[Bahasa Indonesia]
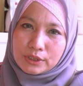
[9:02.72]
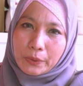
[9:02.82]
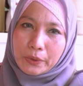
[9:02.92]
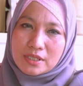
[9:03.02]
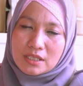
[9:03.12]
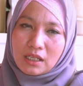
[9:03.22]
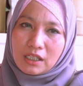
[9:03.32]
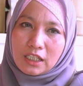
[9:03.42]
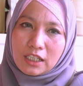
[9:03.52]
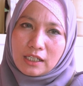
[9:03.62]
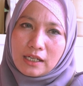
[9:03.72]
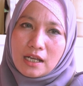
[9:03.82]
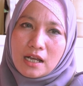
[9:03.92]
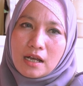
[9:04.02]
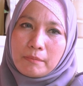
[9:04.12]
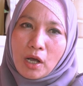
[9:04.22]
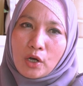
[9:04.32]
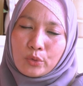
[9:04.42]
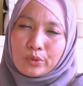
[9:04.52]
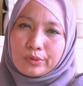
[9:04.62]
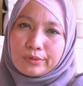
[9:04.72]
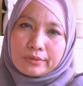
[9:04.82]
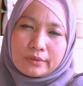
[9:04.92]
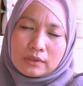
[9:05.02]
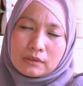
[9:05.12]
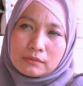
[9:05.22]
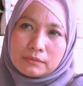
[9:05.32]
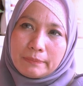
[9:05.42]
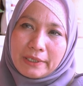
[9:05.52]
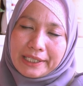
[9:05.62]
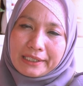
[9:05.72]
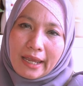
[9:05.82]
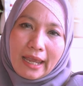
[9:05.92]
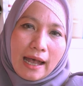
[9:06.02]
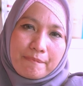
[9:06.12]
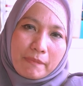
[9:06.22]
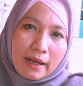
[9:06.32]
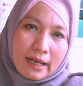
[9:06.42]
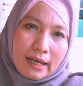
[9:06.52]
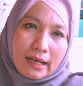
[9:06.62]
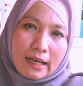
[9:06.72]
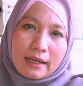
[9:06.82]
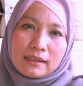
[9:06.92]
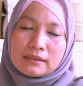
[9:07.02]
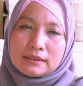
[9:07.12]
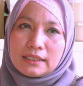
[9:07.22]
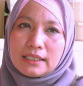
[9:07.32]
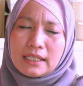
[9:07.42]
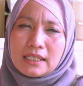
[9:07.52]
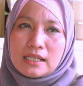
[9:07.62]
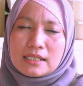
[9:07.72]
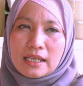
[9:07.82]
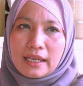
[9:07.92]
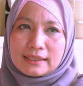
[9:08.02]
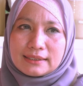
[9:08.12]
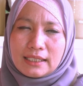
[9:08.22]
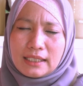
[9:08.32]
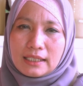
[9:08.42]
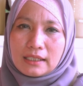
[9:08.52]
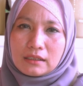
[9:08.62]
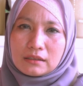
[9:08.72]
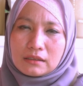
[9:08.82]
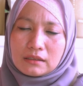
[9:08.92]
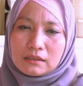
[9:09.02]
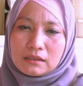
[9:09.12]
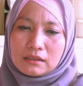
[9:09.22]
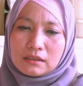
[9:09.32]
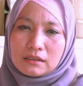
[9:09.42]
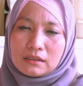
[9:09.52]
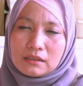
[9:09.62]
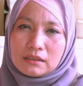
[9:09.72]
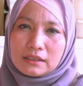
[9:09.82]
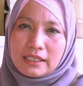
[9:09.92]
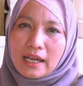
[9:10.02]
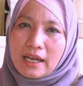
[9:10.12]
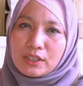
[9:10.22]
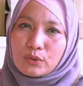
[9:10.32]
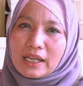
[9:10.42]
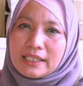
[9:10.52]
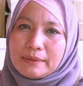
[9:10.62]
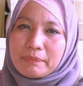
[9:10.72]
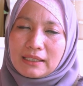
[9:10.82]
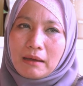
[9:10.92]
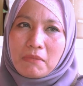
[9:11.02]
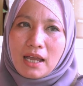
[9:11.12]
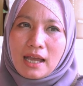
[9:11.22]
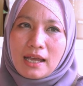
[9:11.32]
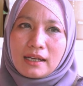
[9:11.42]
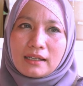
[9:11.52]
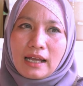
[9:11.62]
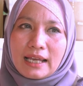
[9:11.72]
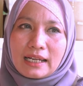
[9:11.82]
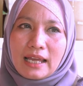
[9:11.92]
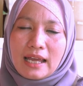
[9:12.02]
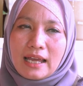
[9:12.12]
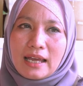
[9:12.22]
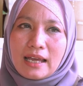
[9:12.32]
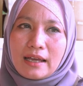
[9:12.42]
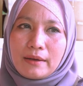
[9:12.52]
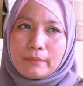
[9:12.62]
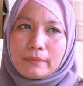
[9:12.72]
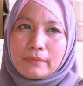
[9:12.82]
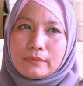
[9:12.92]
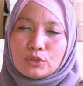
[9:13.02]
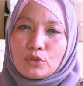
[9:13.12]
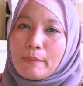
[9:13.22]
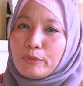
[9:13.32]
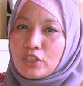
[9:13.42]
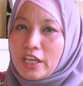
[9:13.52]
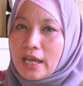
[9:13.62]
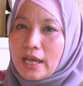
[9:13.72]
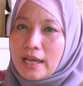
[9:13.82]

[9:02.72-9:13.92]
terus uh, mau dibikin kayak apa jadi saya sih uh, ya itu tadi pertama karena sudah punya